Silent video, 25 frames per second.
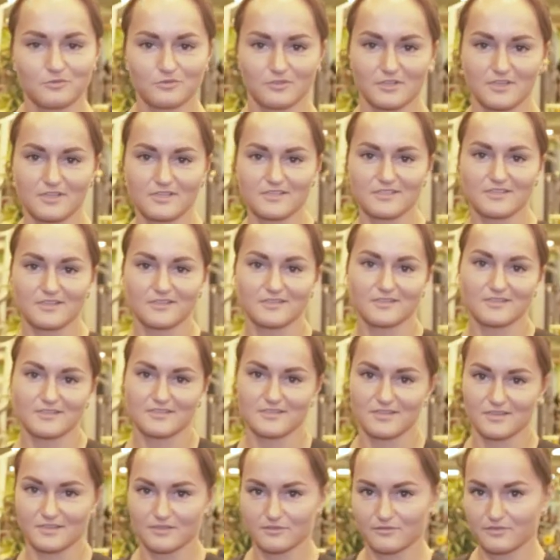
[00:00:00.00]
у нас это
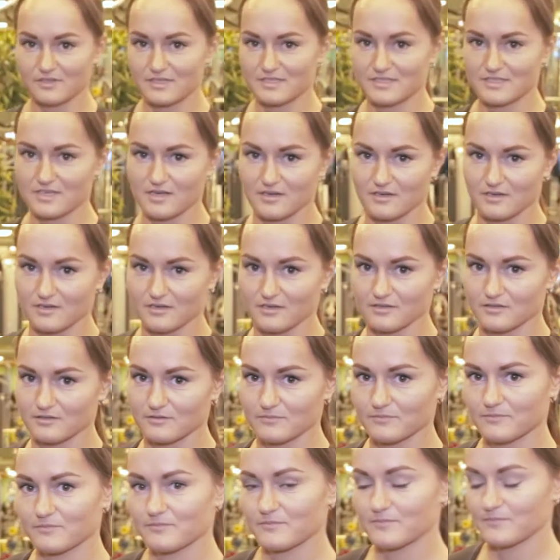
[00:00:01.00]
становая тяга.
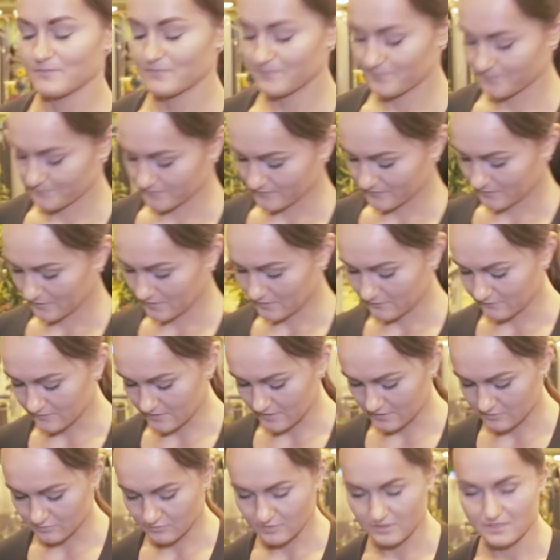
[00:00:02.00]

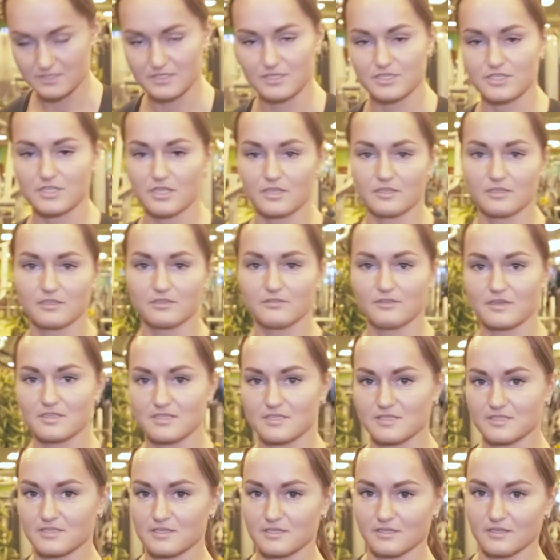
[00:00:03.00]
Вес у нас на штанге
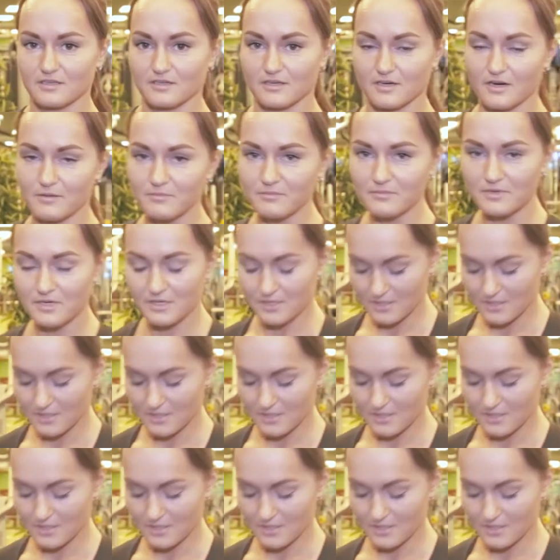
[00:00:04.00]
20 килограмм.